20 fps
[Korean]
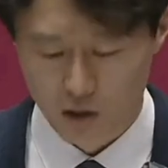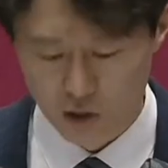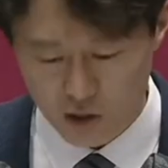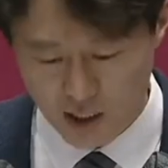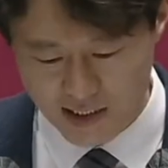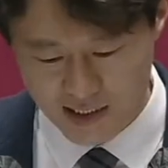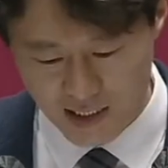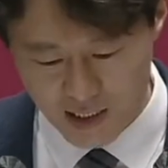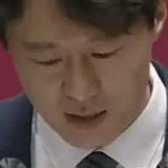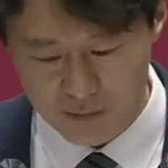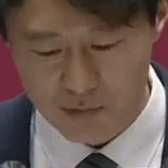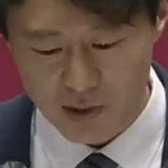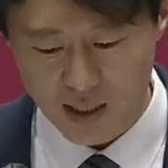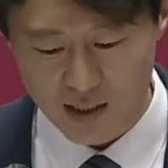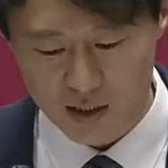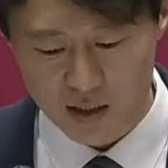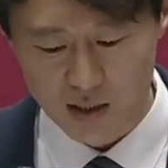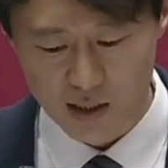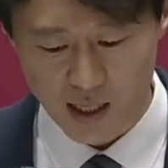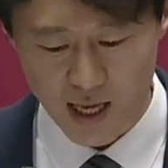그런데
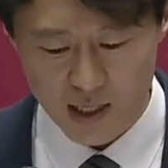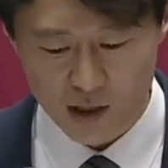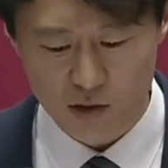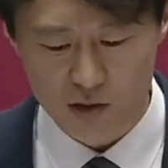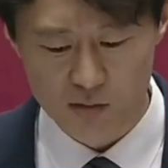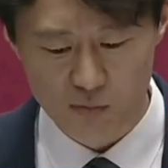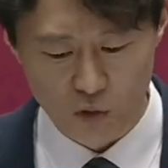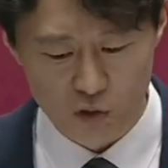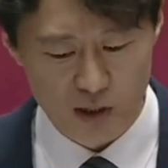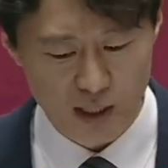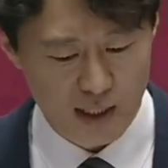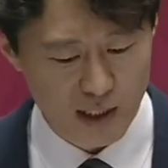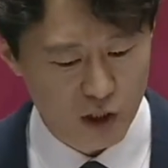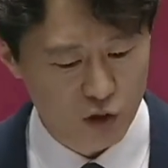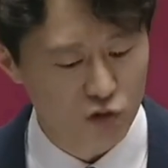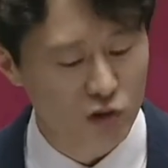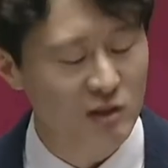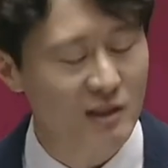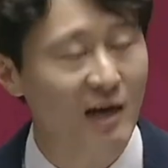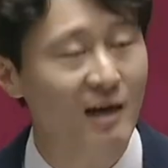지금까지 해결을
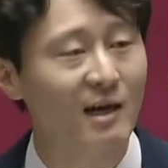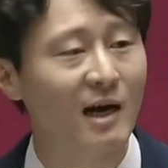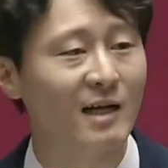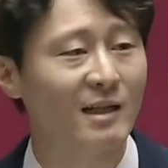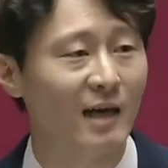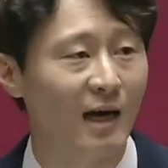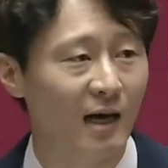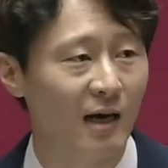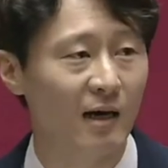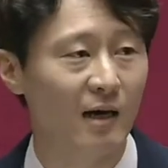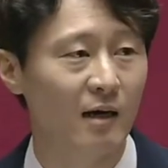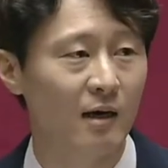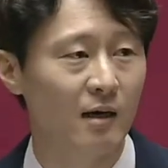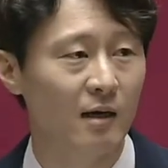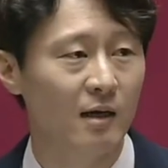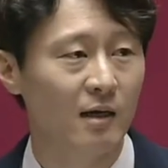못한 이유는 딱 하나.